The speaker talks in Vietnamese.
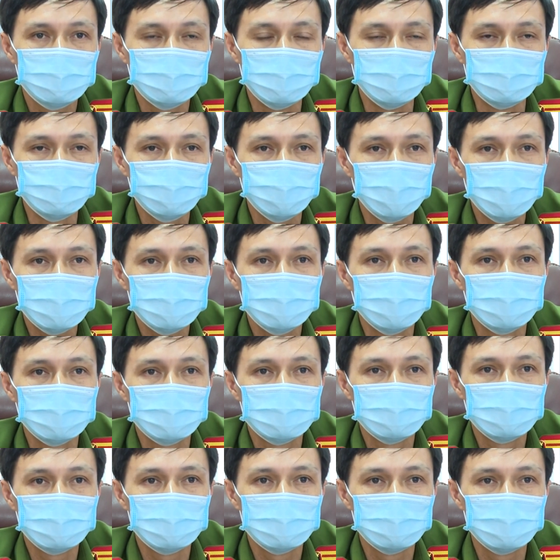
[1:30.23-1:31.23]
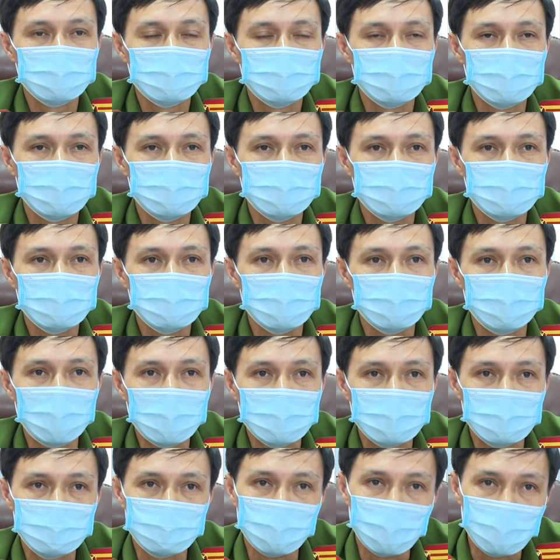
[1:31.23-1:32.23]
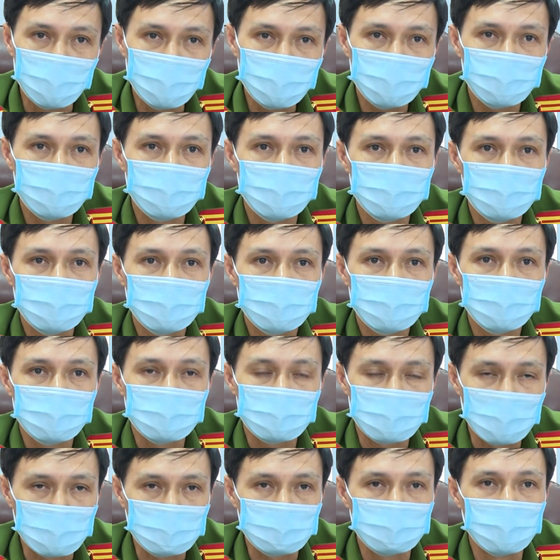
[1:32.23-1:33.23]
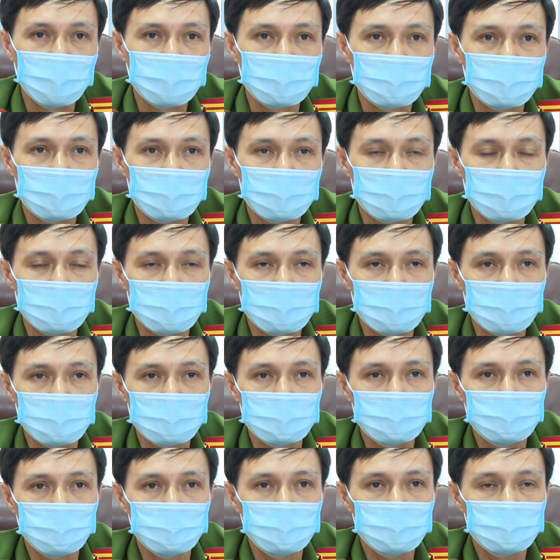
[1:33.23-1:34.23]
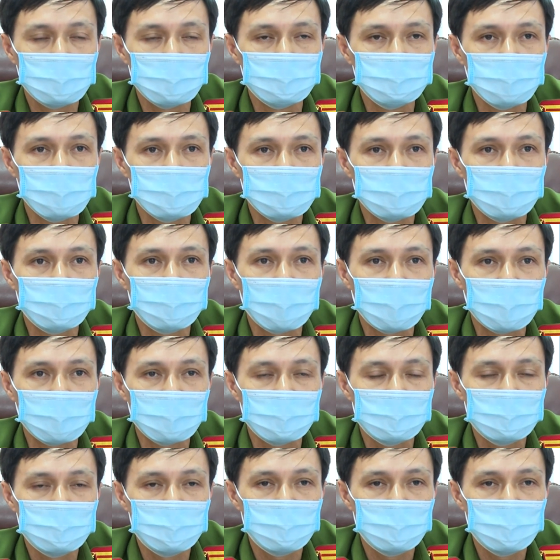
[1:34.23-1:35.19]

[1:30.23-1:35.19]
kiểm soát dịch trên địa bàn thành phố, đặc biệt là chốt kiểm dịch Sao Mai,